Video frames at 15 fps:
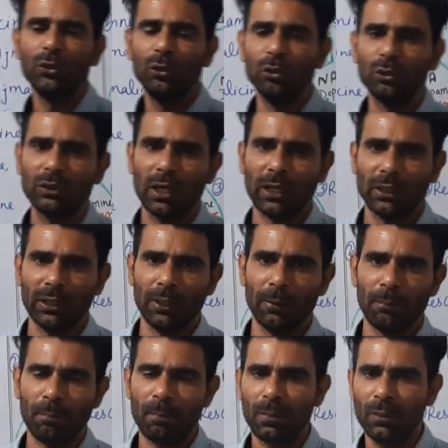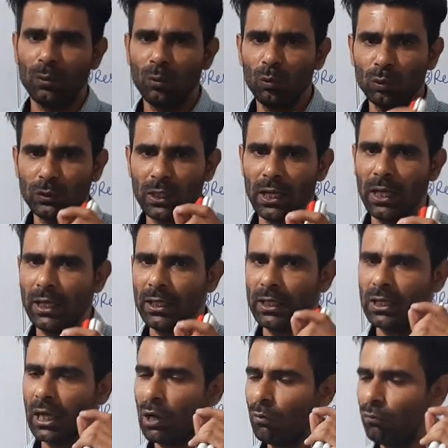यूज करते हैं दूसरा है कि
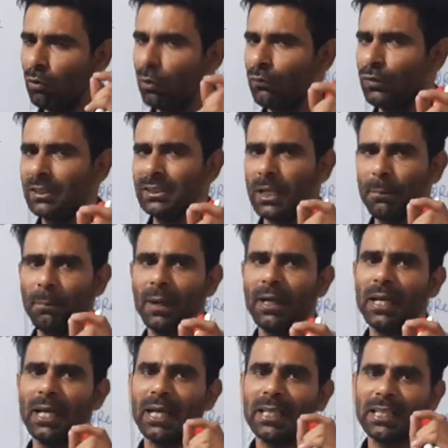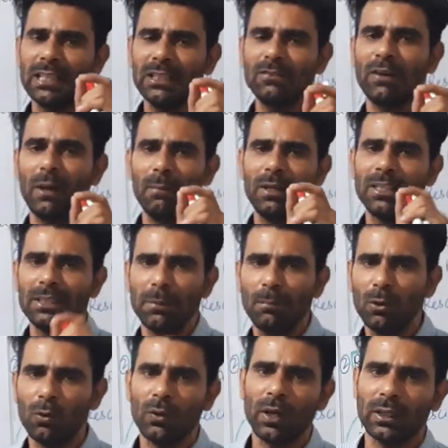राव वोल्फियस सरपेंटाना किस फैमिली से
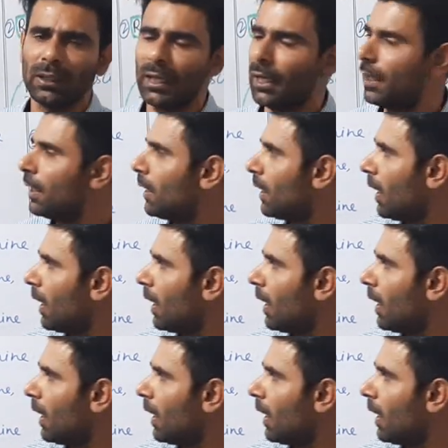बिलोंग करता है